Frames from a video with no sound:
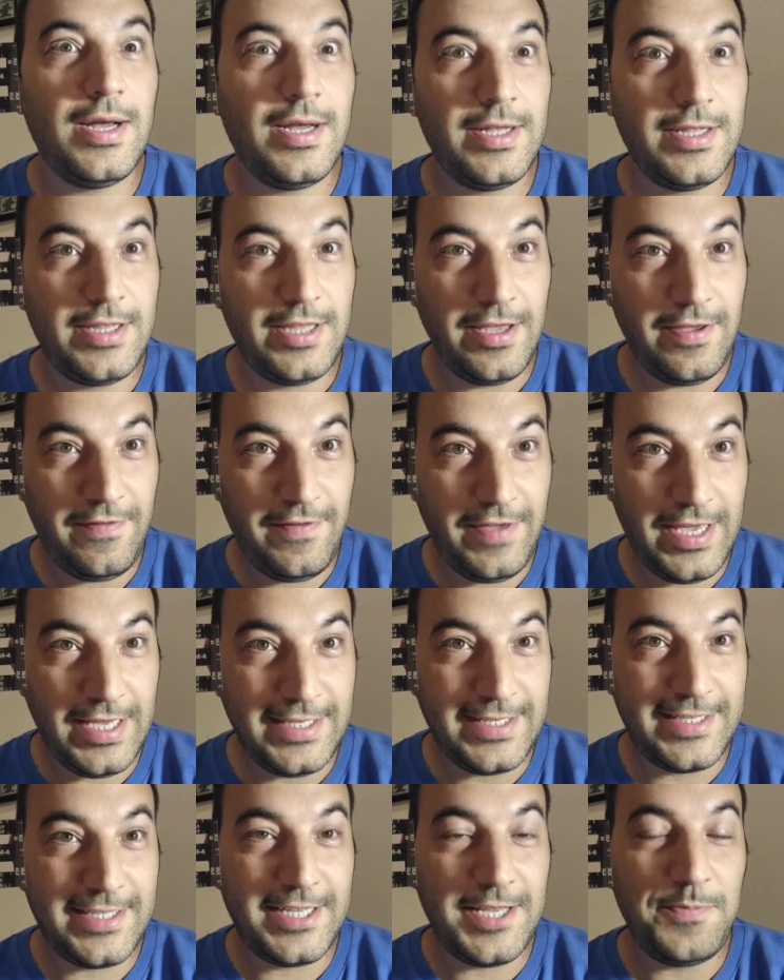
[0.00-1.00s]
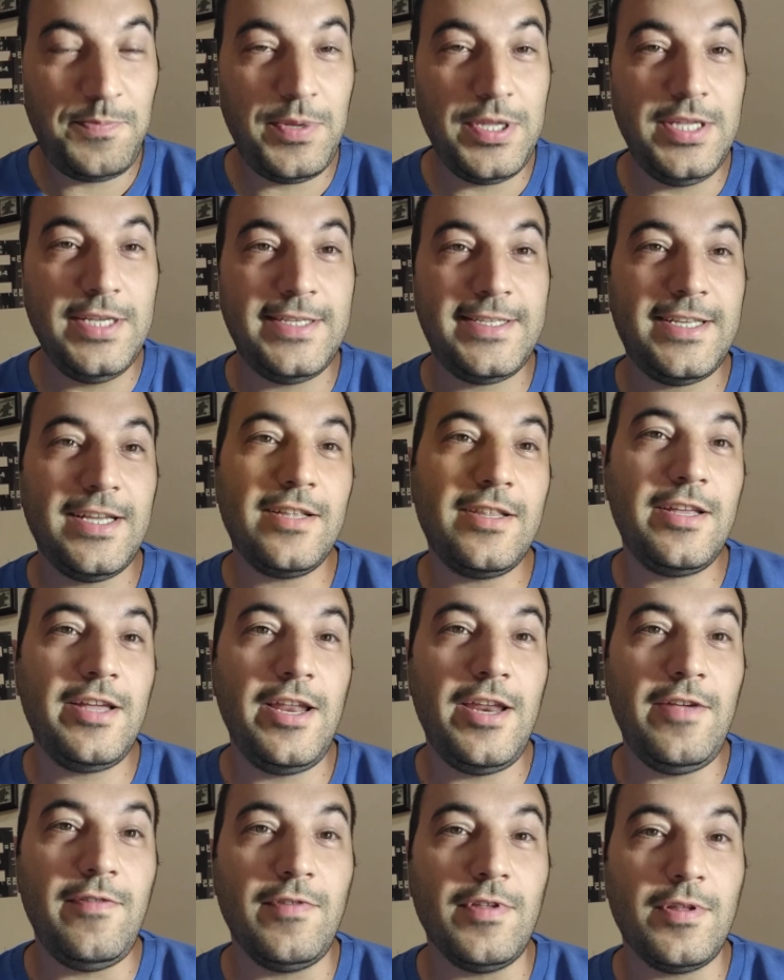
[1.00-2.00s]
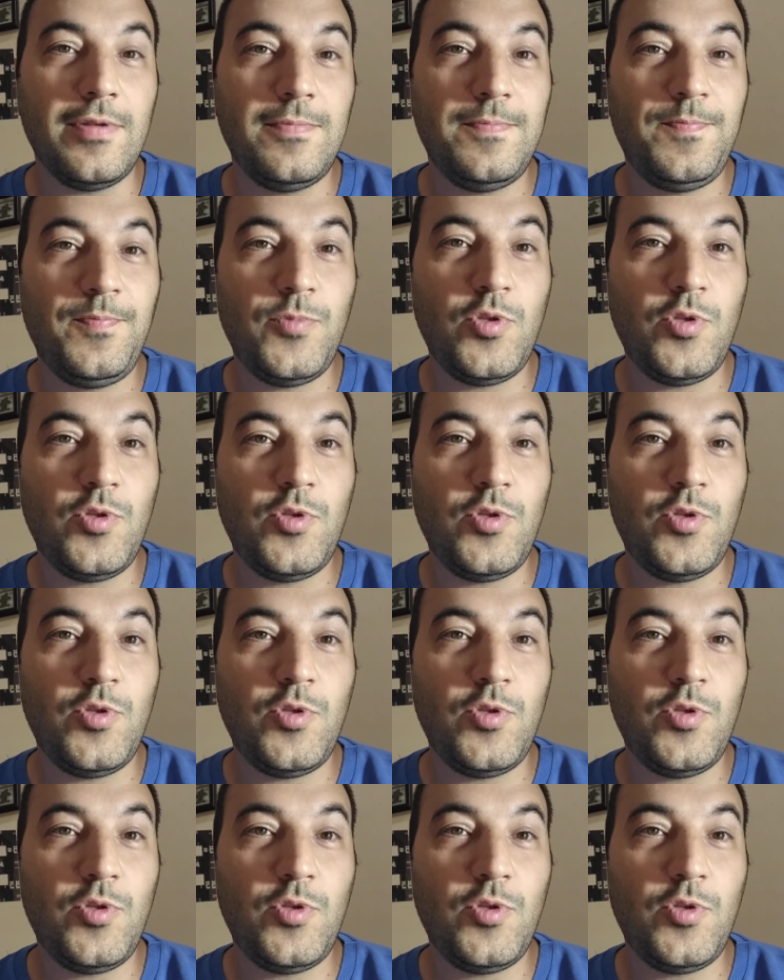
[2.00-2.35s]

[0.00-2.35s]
250 гривен.